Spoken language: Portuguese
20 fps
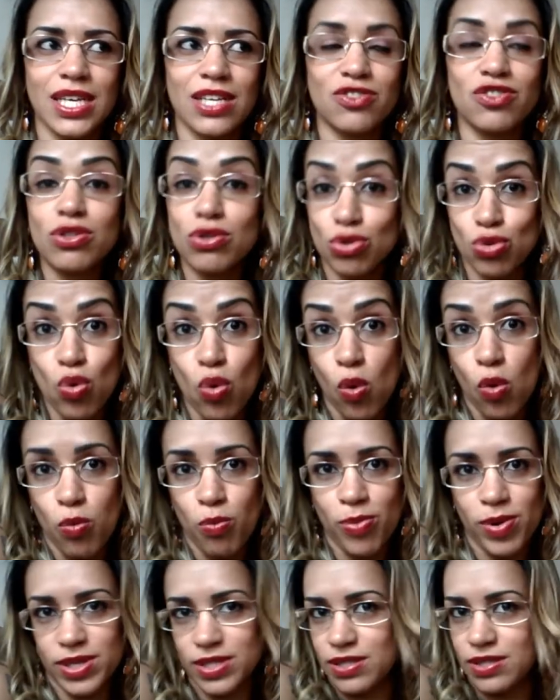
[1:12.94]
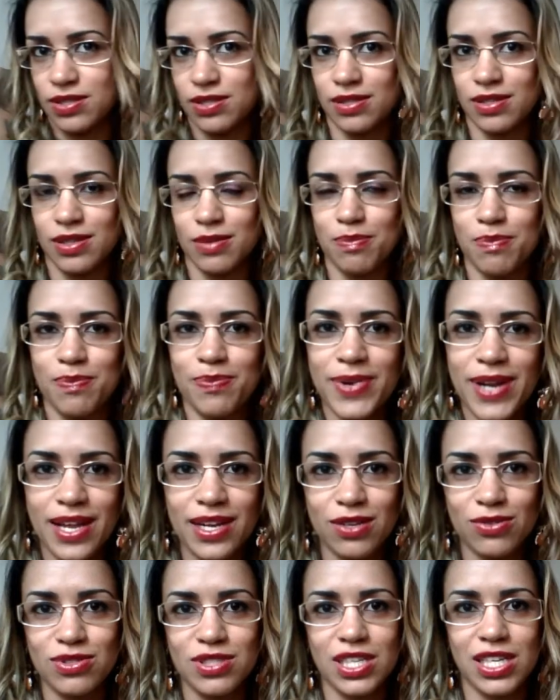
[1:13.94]
desculpas para
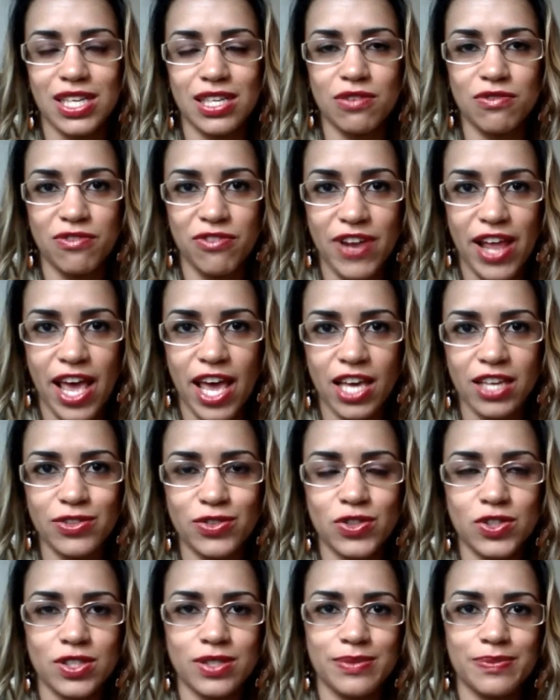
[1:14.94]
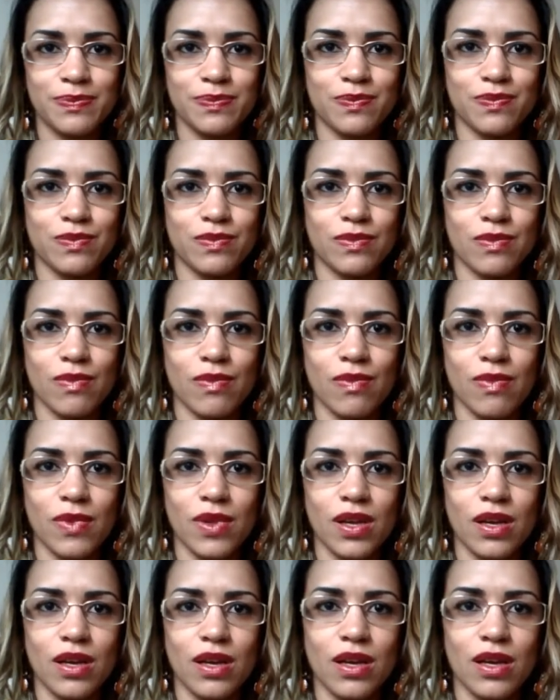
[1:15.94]
não seguir em frente,
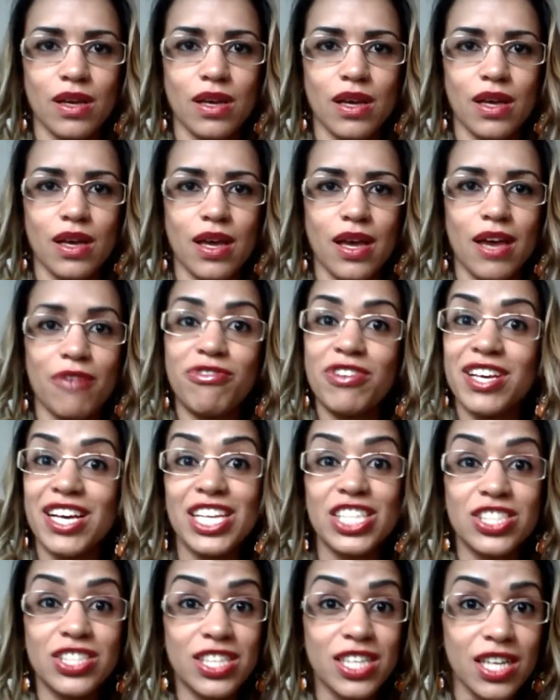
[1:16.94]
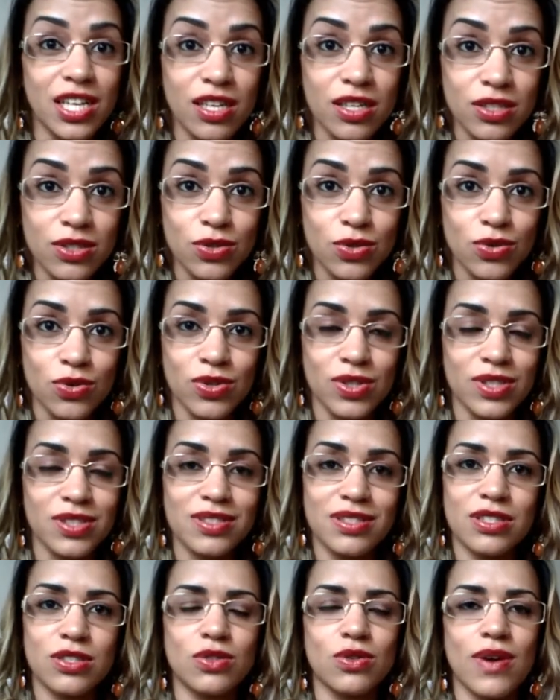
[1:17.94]
fica adiando
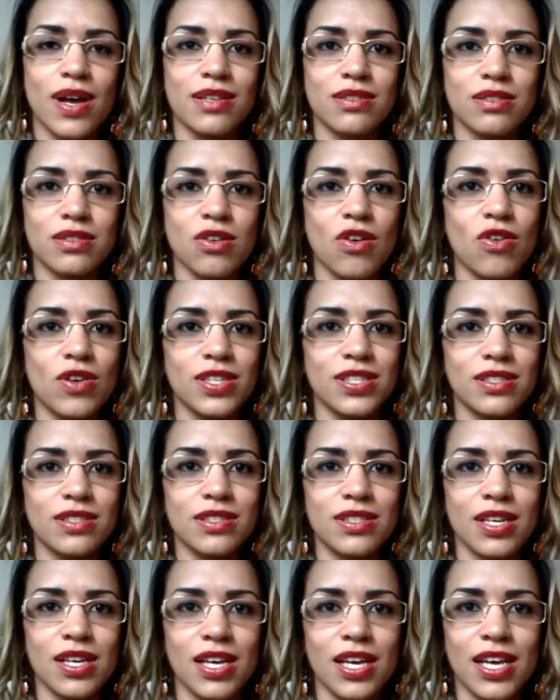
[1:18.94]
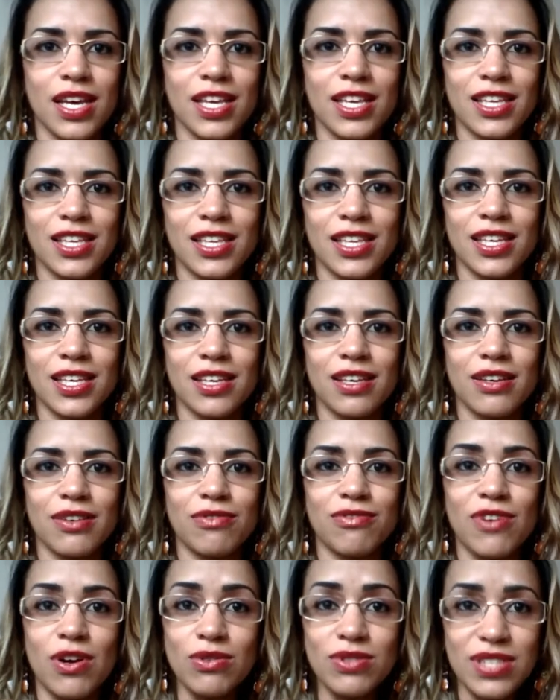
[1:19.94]
situações que
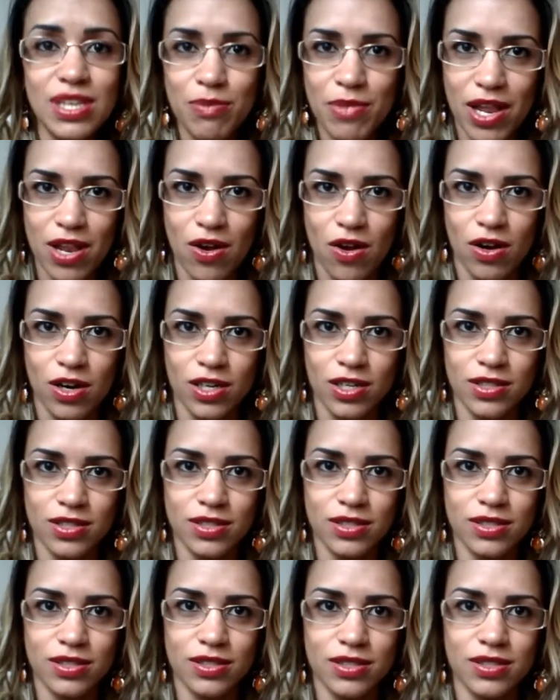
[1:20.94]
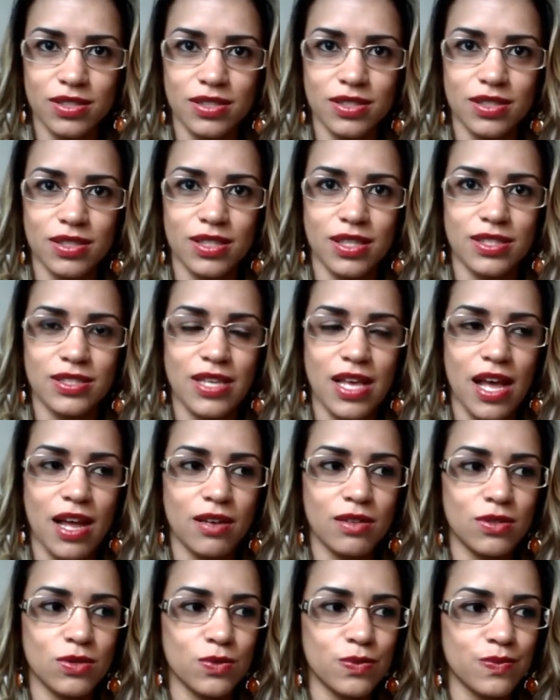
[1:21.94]
vão ser melhor,
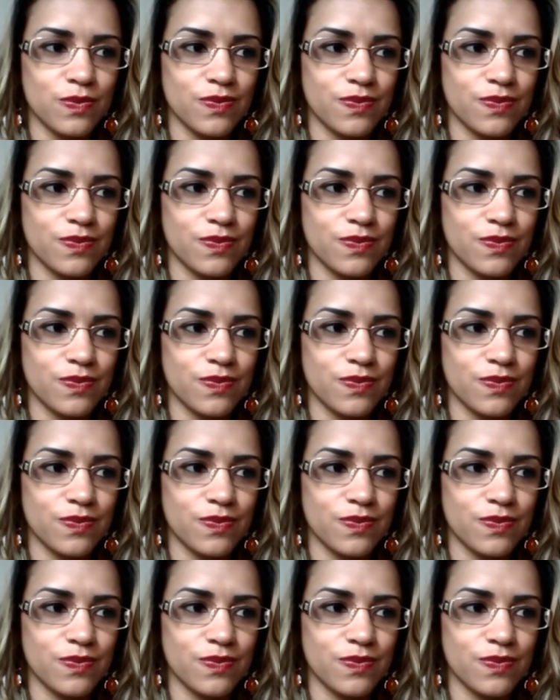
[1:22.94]
certo?